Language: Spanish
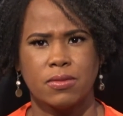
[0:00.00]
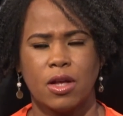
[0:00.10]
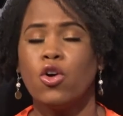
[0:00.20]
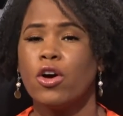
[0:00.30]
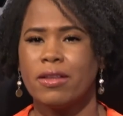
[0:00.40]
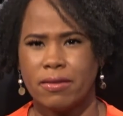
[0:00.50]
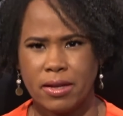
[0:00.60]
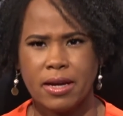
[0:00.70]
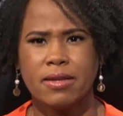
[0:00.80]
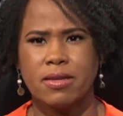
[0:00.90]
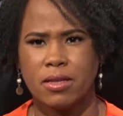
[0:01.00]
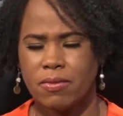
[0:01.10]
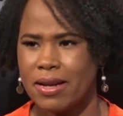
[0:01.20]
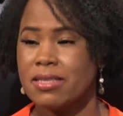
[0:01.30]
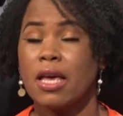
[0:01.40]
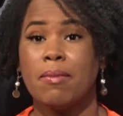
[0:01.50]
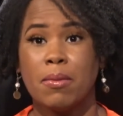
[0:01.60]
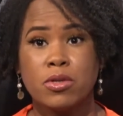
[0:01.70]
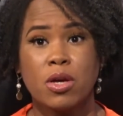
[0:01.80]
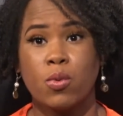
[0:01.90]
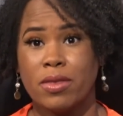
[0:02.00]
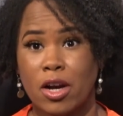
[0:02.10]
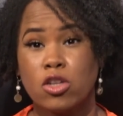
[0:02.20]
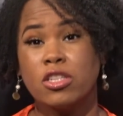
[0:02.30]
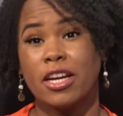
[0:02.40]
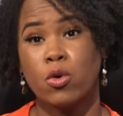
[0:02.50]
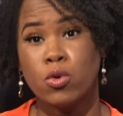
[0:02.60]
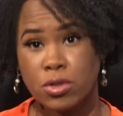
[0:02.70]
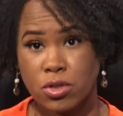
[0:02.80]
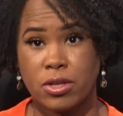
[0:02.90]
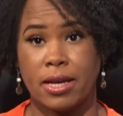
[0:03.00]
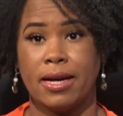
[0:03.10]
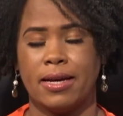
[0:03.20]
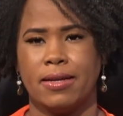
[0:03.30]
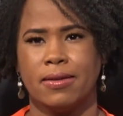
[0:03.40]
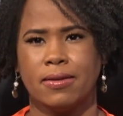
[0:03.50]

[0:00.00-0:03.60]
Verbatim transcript: Lo que se tiene que incentivar es que vamos a cuidar los recursos que hay,